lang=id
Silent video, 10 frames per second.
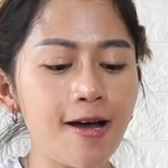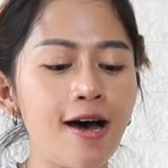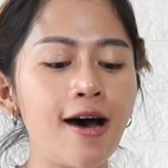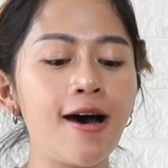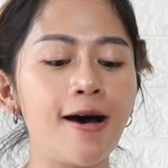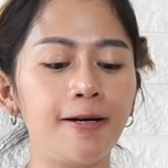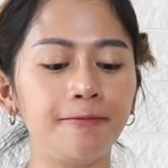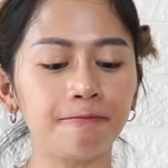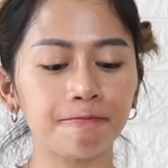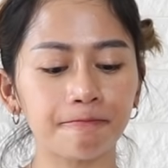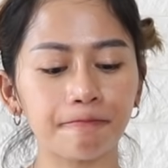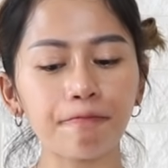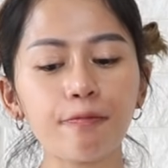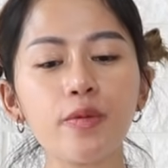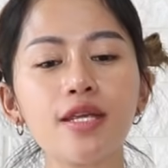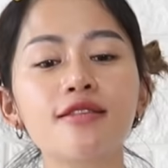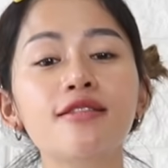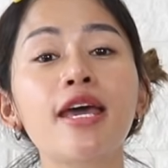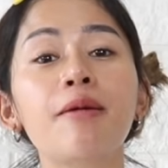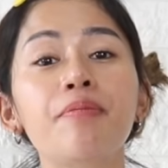ah.
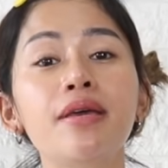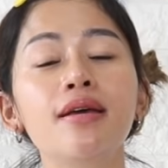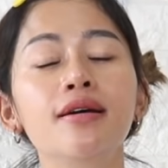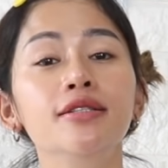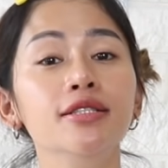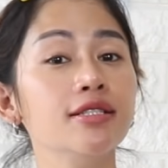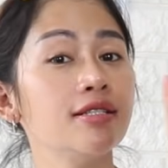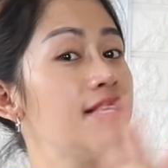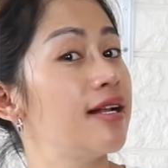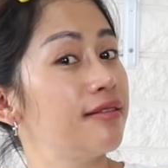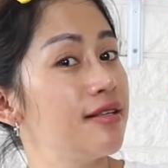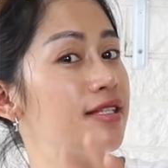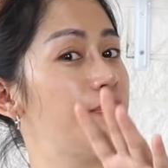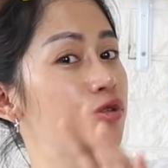stay happy stay healthy stay